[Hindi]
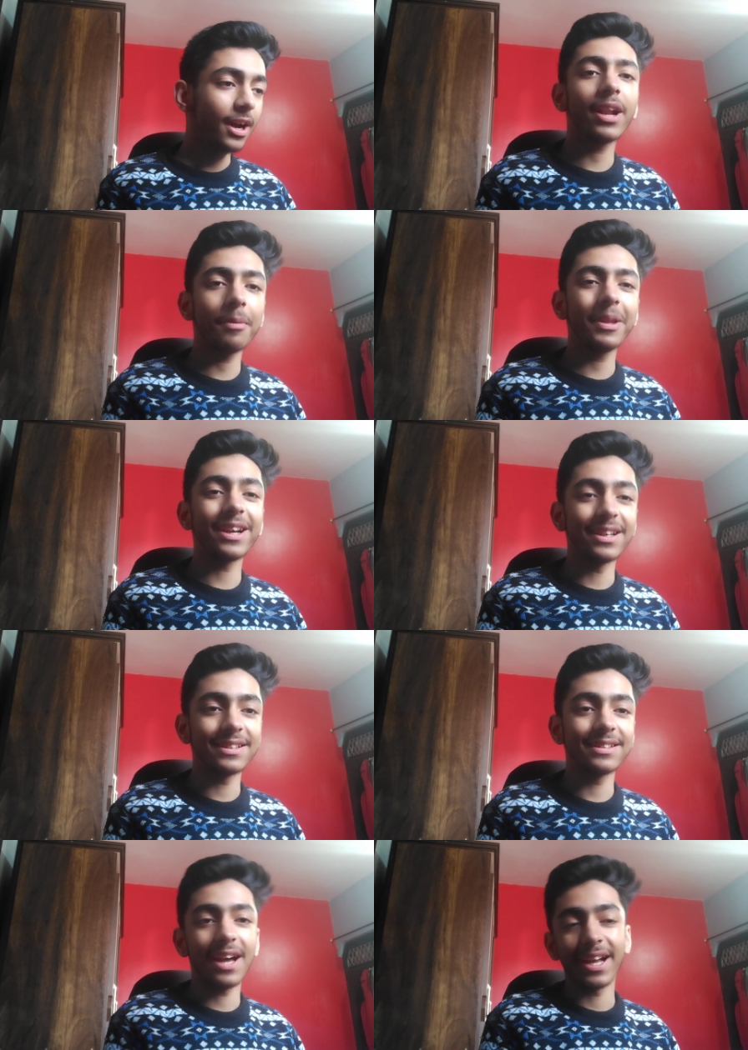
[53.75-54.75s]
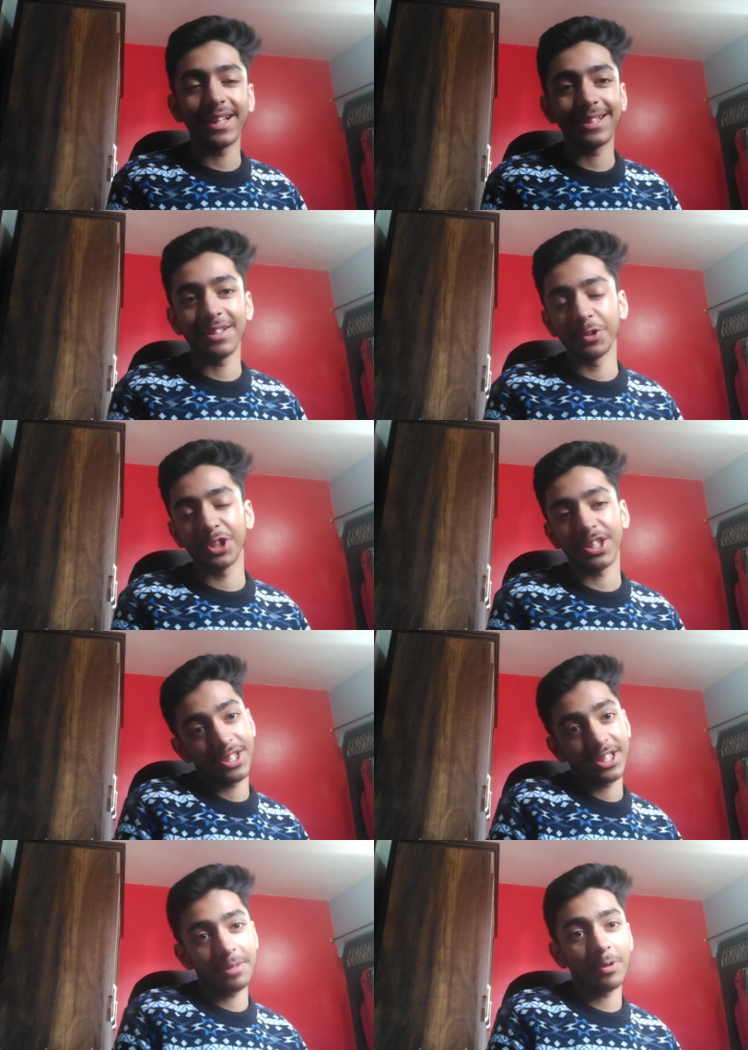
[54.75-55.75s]
बट हाँ मेरी कजन्स आ गई थी वो
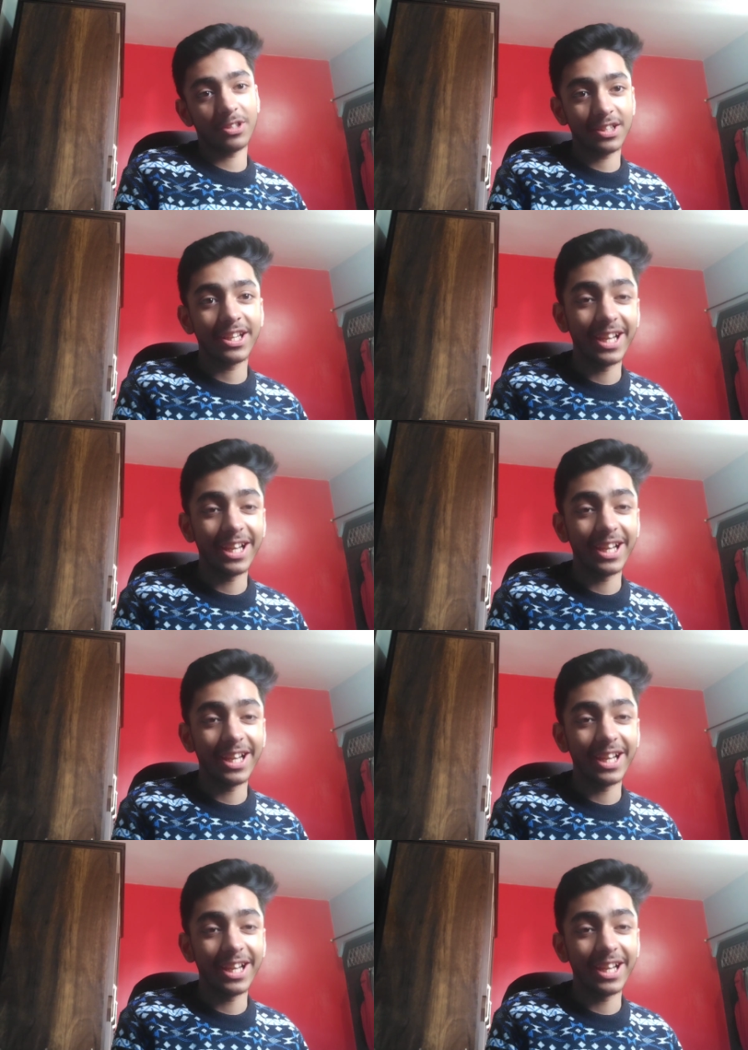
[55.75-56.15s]
चाहती थी कि मैं उनके साथ